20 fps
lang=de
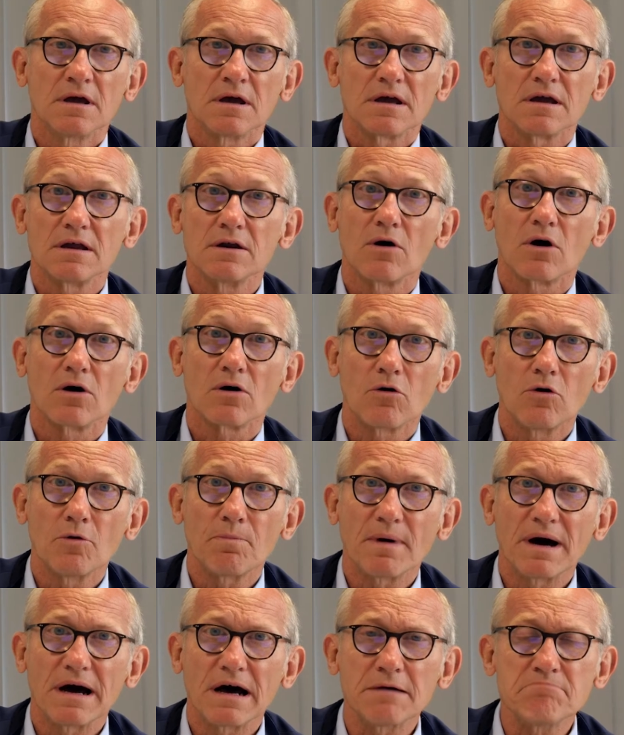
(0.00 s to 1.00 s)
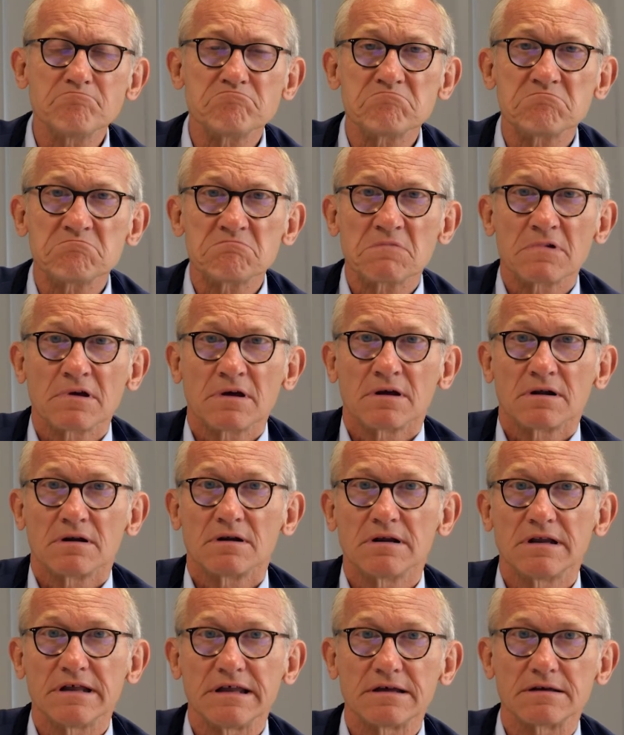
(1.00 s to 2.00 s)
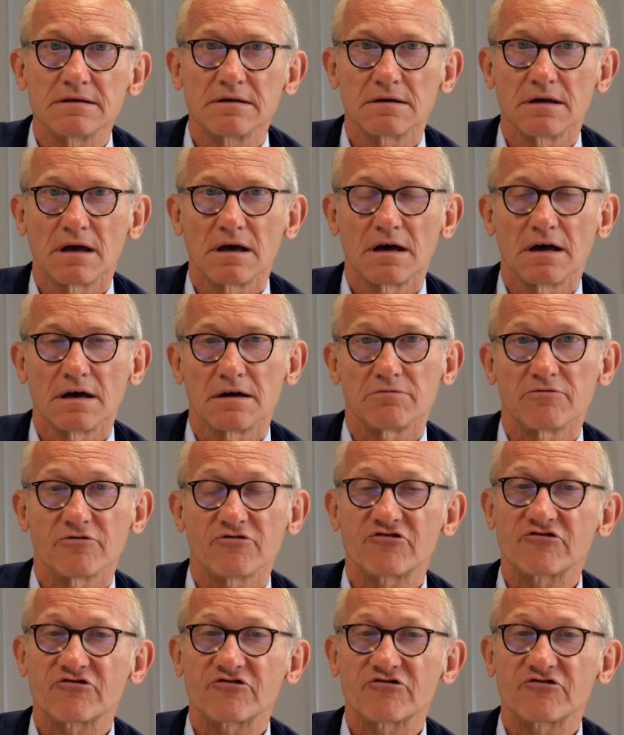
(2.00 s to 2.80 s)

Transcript: In Europa liegen äh,